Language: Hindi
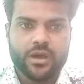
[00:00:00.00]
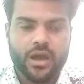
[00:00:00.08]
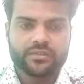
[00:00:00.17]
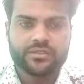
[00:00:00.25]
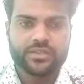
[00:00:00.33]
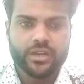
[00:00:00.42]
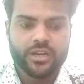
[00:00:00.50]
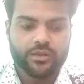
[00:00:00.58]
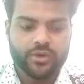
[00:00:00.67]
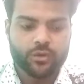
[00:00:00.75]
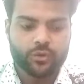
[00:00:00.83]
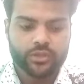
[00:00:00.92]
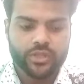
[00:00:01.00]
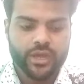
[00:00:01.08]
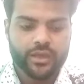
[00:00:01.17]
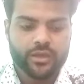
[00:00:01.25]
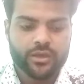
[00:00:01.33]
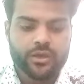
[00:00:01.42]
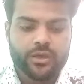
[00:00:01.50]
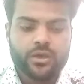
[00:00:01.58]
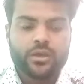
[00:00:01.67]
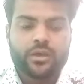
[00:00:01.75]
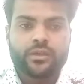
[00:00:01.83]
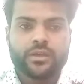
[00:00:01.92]
ऑक्सीजन लेवल होता
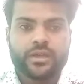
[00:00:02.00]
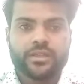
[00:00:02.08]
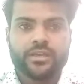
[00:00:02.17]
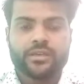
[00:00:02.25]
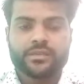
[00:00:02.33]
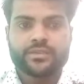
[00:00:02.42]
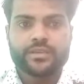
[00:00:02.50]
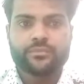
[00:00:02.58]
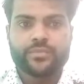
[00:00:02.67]
है यदि किसी